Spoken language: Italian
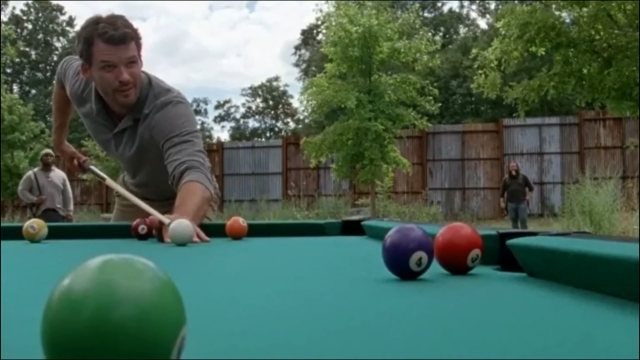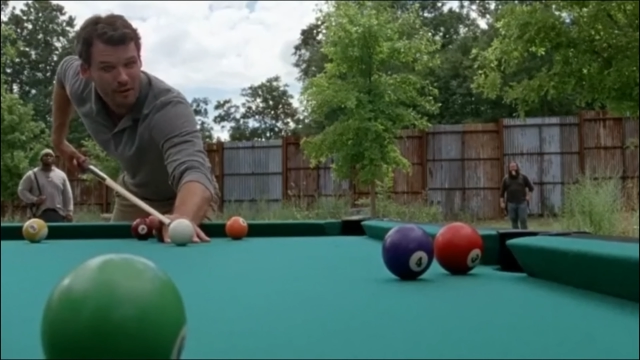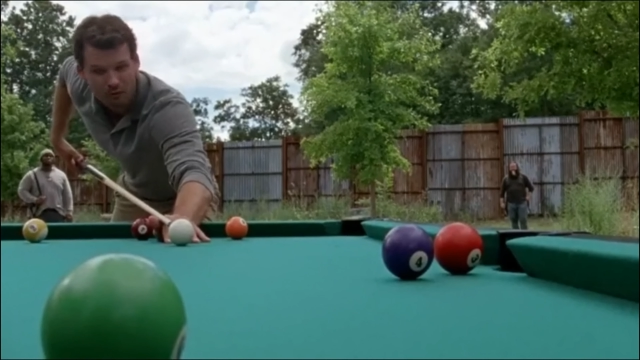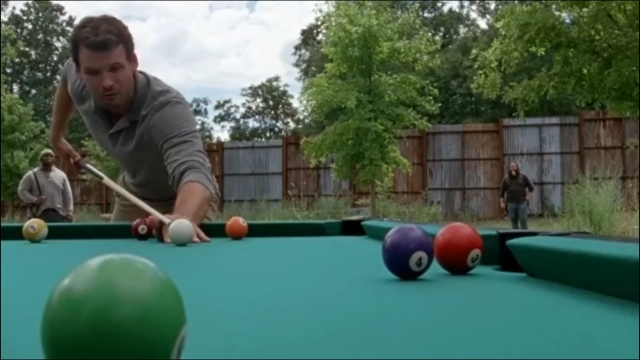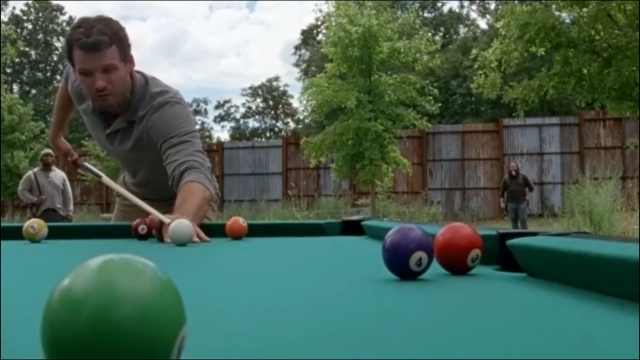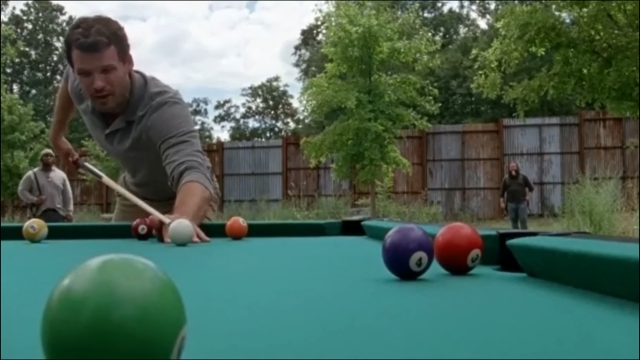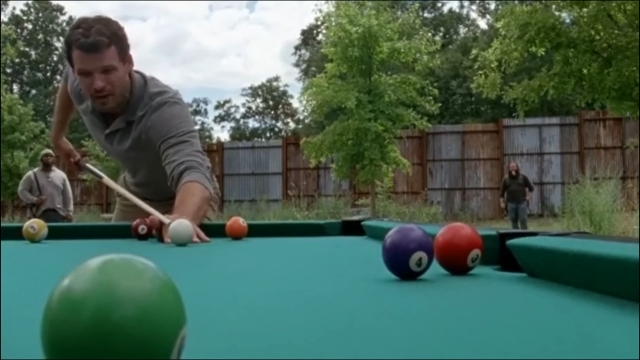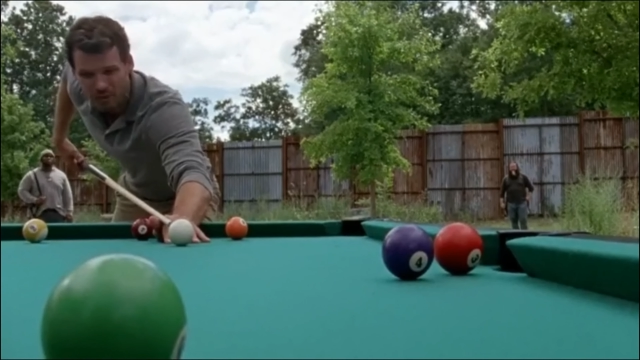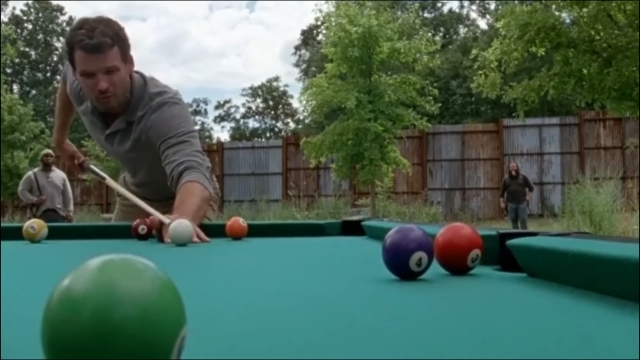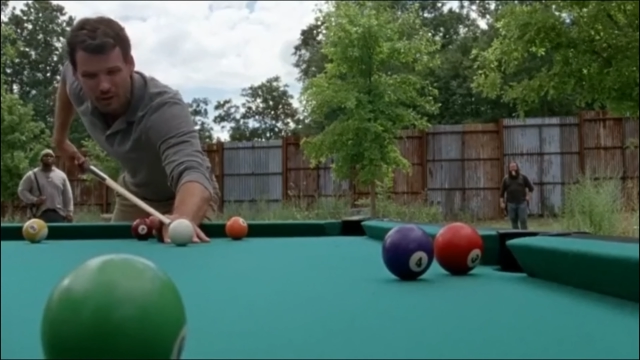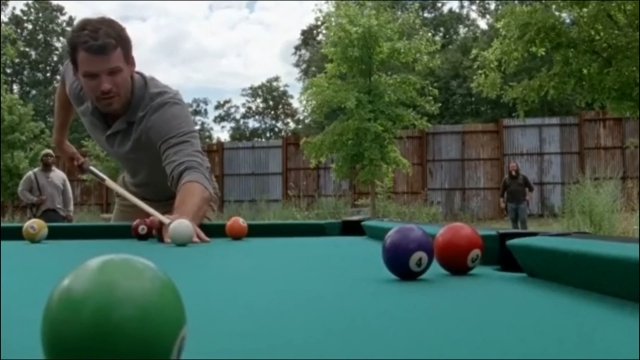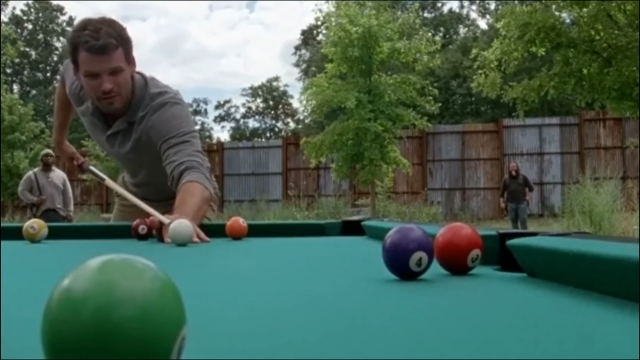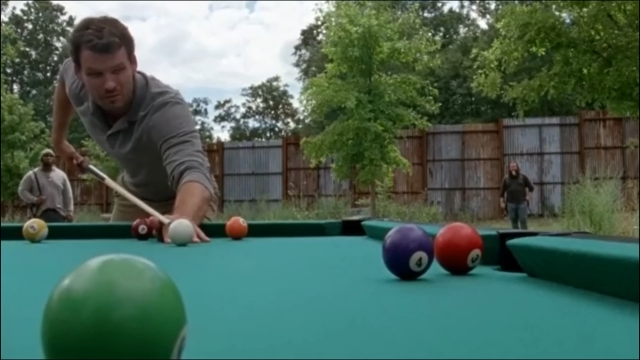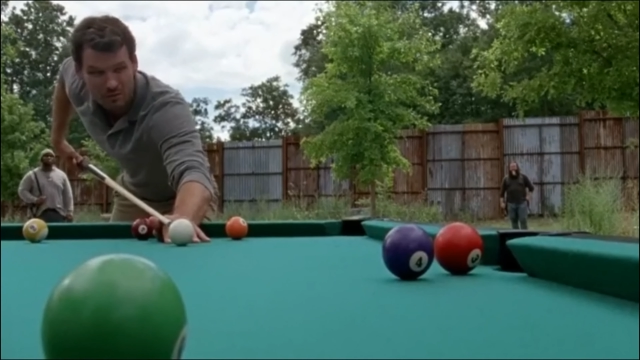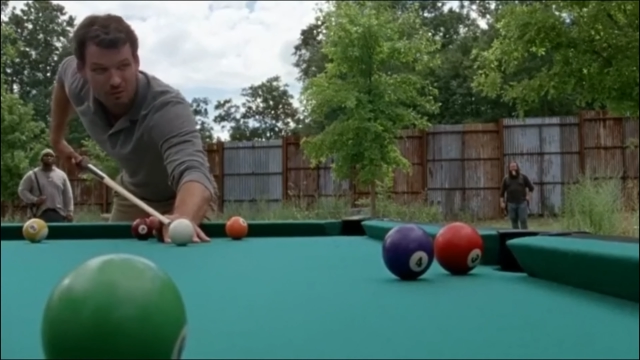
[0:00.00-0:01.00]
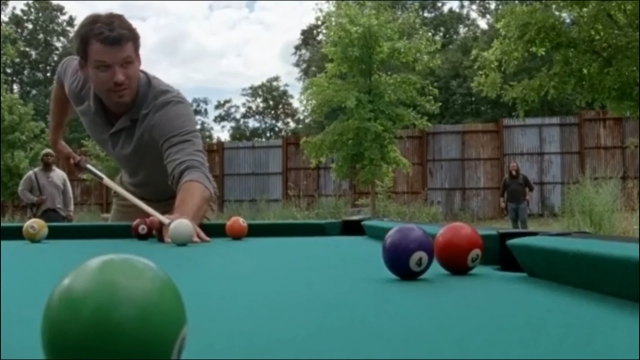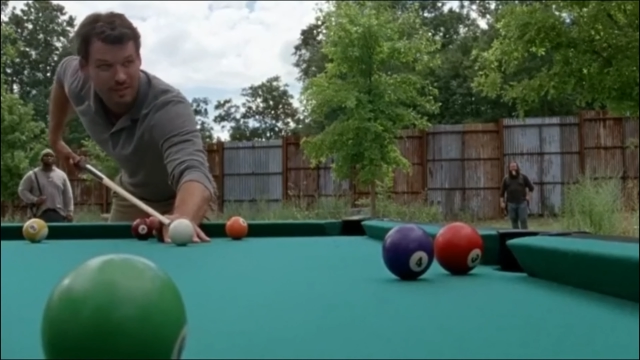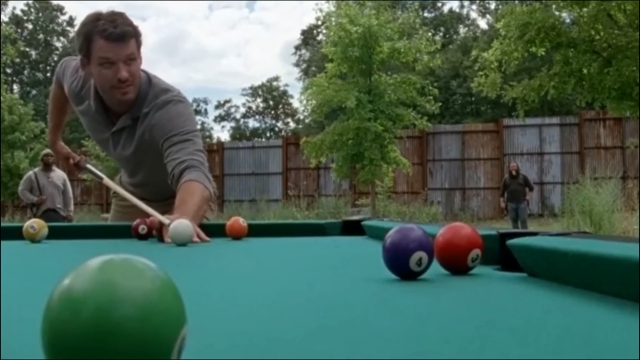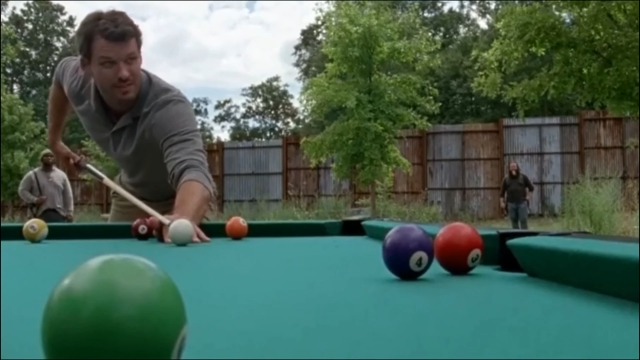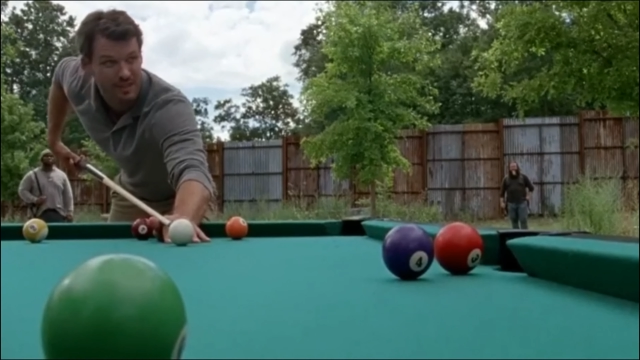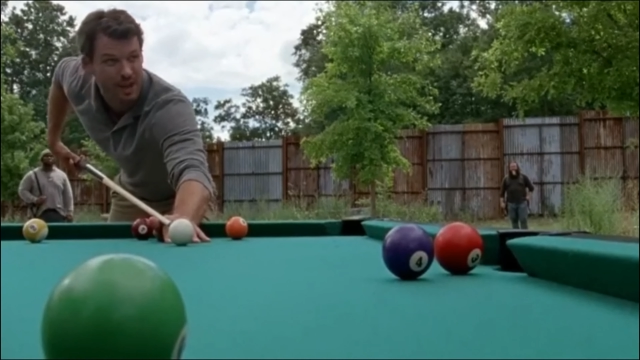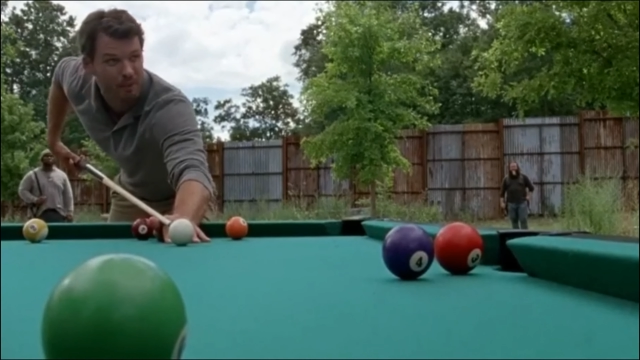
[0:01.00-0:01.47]
Troverà un modo per
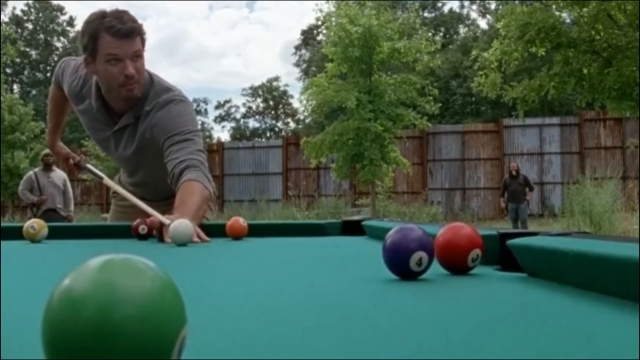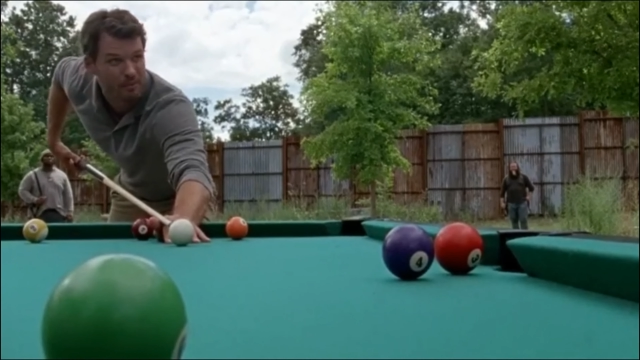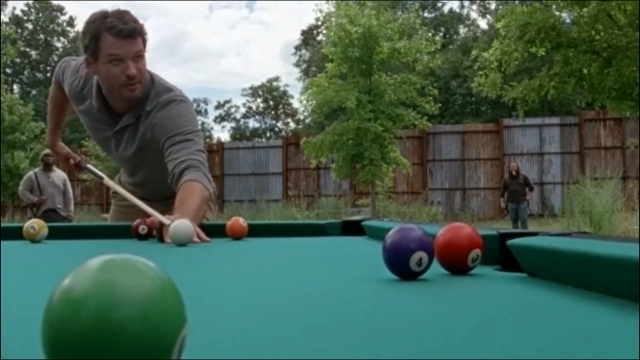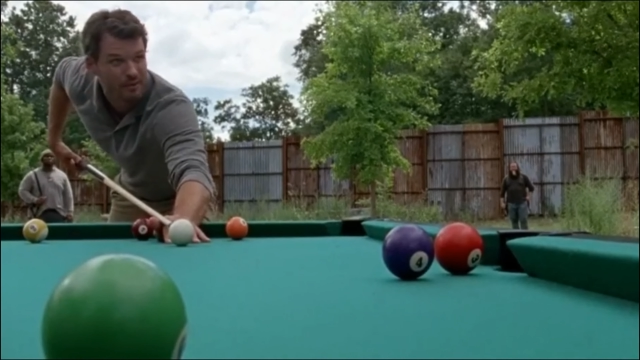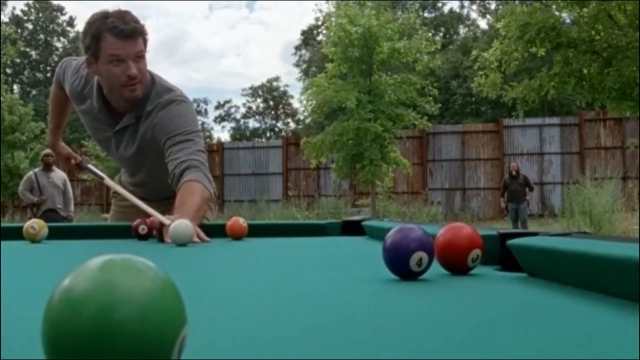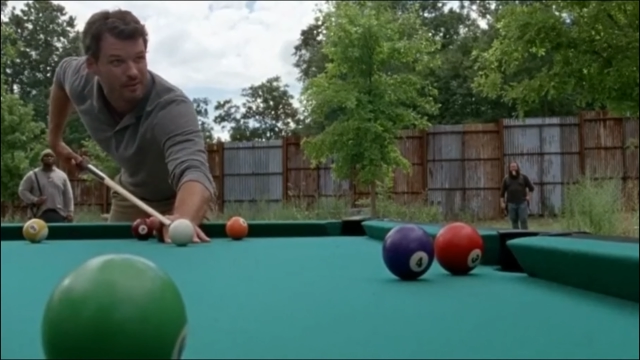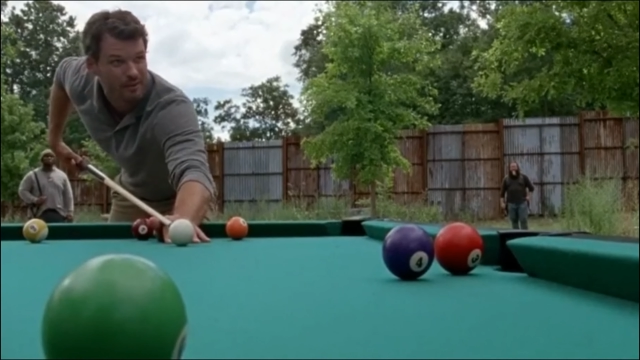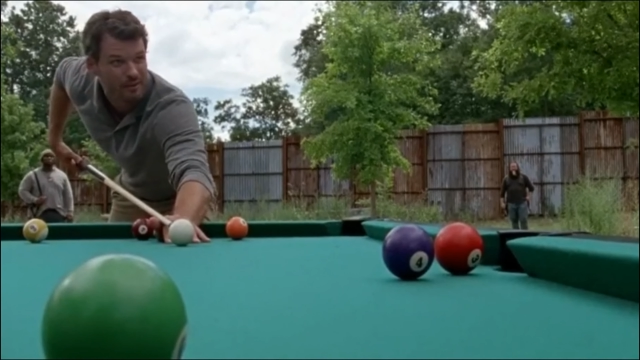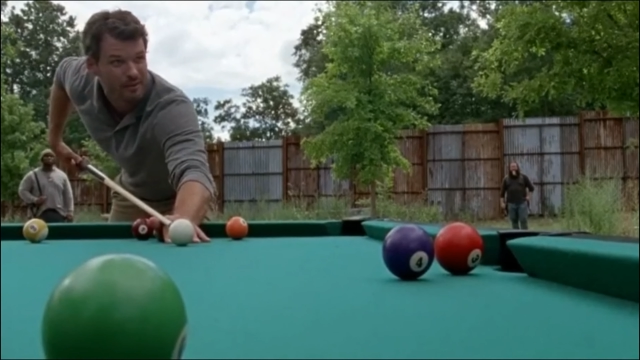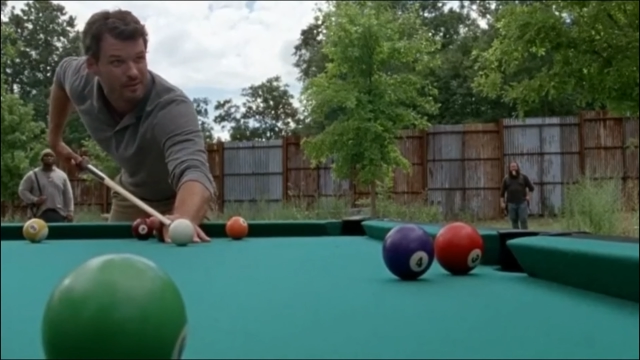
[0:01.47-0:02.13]
rovinare tutto, per,